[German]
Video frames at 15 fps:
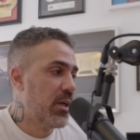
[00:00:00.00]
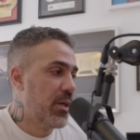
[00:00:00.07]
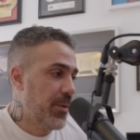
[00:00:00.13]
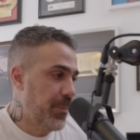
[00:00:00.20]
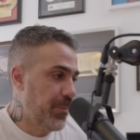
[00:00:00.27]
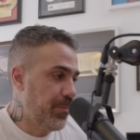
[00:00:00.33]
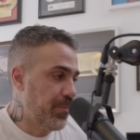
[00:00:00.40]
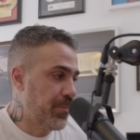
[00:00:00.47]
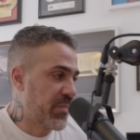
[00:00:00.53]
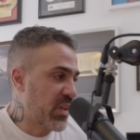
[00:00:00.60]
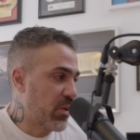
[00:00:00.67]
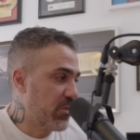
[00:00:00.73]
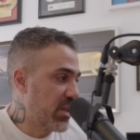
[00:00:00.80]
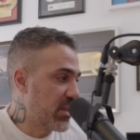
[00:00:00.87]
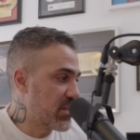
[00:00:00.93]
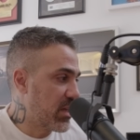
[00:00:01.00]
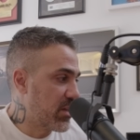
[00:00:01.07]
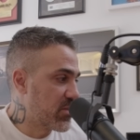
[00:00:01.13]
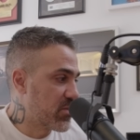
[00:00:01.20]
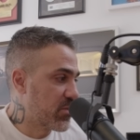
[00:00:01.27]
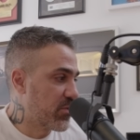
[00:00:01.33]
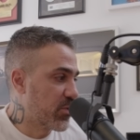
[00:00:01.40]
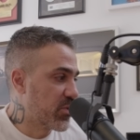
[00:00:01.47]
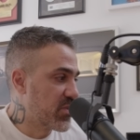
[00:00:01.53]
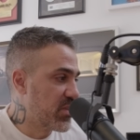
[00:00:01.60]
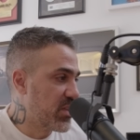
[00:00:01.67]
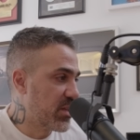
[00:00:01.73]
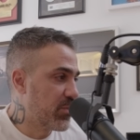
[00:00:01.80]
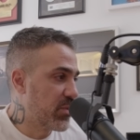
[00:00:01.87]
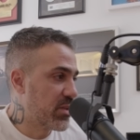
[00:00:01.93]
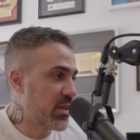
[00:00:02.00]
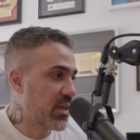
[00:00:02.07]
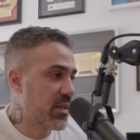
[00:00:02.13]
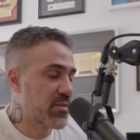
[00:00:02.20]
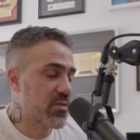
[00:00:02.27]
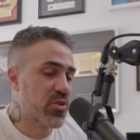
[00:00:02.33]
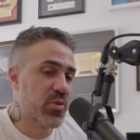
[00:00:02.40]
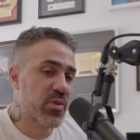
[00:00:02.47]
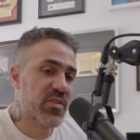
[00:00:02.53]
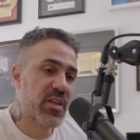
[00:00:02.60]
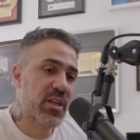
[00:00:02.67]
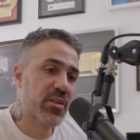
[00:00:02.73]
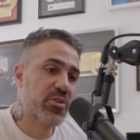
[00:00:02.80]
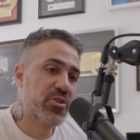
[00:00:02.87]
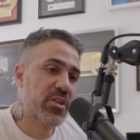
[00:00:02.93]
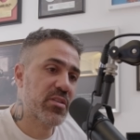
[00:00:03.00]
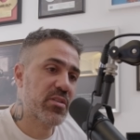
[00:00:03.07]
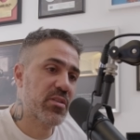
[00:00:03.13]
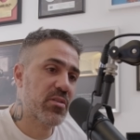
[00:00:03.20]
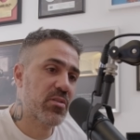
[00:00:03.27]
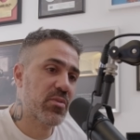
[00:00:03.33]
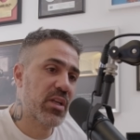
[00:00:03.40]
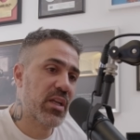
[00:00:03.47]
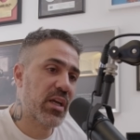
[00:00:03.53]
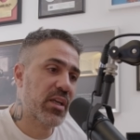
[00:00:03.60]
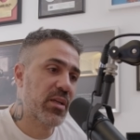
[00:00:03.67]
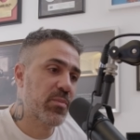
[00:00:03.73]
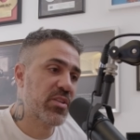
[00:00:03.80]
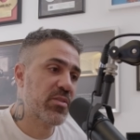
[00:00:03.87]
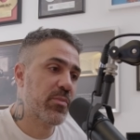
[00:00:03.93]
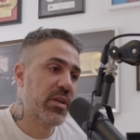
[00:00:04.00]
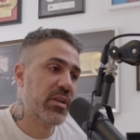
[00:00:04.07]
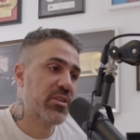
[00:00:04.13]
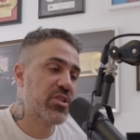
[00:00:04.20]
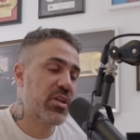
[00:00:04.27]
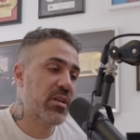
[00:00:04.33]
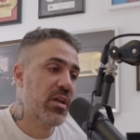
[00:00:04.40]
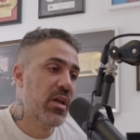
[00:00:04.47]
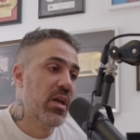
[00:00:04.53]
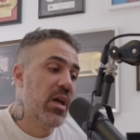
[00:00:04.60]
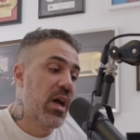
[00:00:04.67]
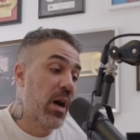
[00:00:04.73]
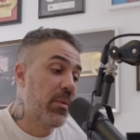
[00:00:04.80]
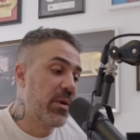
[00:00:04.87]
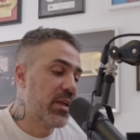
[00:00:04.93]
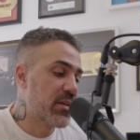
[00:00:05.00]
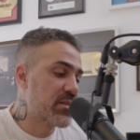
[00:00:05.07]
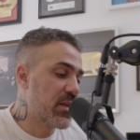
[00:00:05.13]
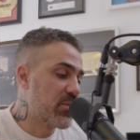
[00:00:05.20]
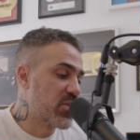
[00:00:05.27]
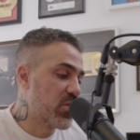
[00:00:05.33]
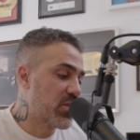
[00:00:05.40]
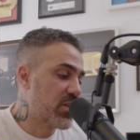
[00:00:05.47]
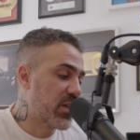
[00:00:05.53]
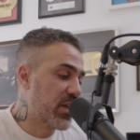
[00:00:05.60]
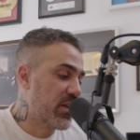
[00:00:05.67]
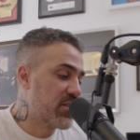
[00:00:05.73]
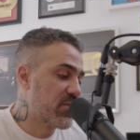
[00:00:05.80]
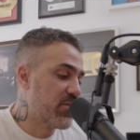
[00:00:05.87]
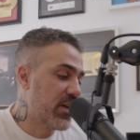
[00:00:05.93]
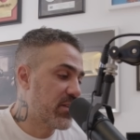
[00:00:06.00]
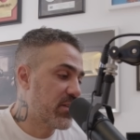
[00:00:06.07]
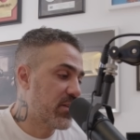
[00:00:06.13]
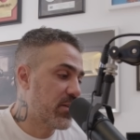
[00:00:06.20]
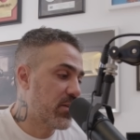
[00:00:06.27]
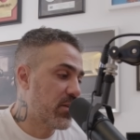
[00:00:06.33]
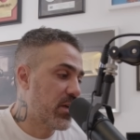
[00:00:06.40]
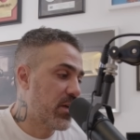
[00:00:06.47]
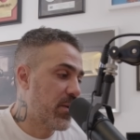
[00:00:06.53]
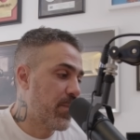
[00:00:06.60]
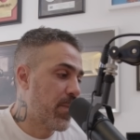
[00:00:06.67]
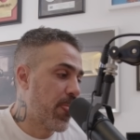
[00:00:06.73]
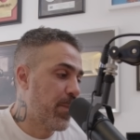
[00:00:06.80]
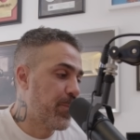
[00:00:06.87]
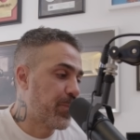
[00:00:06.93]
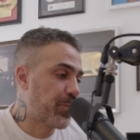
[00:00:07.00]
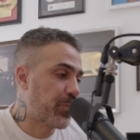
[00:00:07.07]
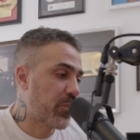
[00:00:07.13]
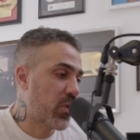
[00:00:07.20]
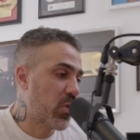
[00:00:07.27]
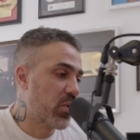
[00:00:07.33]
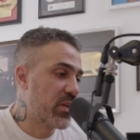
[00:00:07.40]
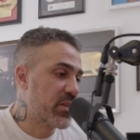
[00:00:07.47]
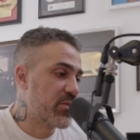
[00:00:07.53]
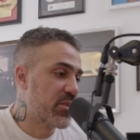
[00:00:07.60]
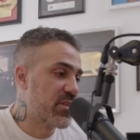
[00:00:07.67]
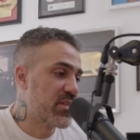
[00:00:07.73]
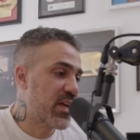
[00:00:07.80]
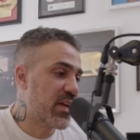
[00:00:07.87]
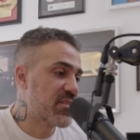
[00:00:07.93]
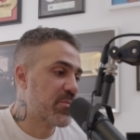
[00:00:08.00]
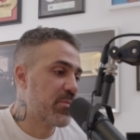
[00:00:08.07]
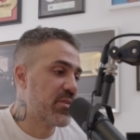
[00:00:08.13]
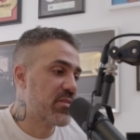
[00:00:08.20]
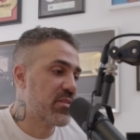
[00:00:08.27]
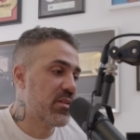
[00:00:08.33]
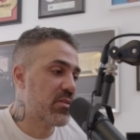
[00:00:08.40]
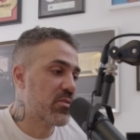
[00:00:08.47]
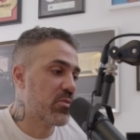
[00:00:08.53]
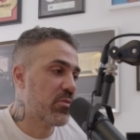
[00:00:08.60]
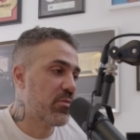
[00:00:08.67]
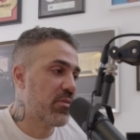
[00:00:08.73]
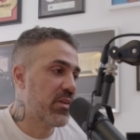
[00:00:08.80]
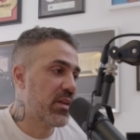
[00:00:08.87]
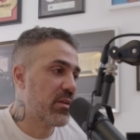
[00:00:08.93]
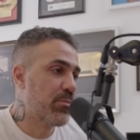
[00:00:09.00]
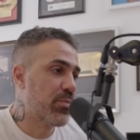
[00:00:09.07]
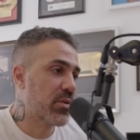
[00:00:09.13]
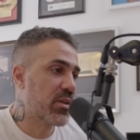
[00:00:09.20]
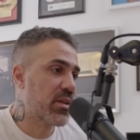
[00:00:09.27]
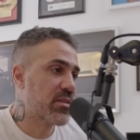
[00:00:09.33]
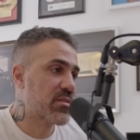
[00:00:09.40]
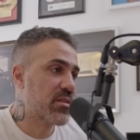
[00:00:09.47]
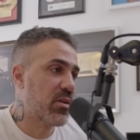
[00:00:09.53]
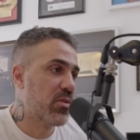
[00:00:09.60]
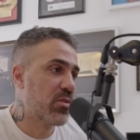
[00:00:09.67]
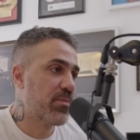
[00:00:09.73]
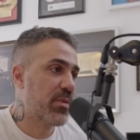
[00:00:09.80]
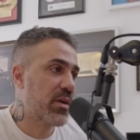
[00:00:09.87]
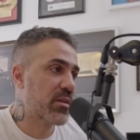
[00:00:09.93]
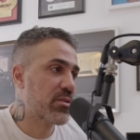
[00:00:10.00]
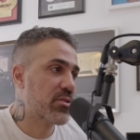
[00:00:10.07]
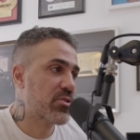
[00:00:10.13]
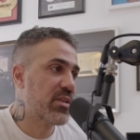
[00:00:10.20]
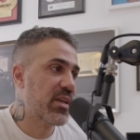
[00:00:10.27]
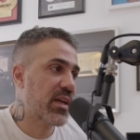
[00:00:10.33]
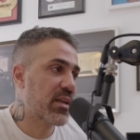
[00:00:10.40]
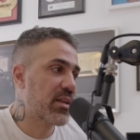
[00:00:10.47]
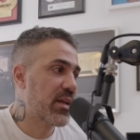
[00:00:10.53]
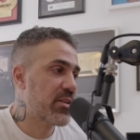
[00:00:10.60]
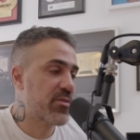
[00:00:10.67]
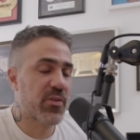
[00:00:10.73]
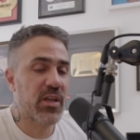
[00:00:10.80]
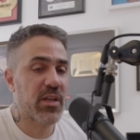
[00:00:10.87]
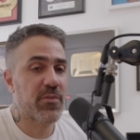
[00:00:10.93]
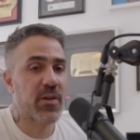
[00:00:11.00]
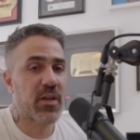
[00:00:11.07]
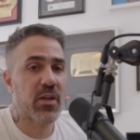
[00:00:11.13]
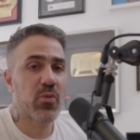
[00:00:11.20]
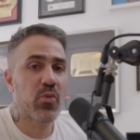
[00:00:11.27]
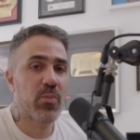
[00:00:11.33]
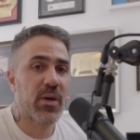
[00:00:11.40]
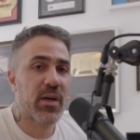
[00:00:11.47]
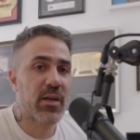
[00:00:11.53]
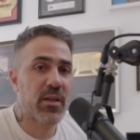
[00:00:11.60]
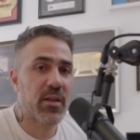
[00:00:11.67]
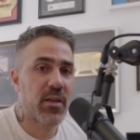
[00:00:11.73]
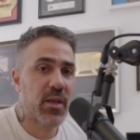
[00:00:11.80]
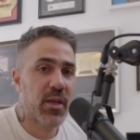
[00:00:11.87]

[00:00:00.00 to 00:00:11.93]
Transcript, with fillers: und wie das alles so funktioniert mit der ganzen Schutzgeldgeschichte und den angeblichen Managern. Aber jetzt am Sonntag geht es weiter ähm, und das wird sehr explizit und wir werden den Podcast auch praktisch direkt gleich von Anfang an überall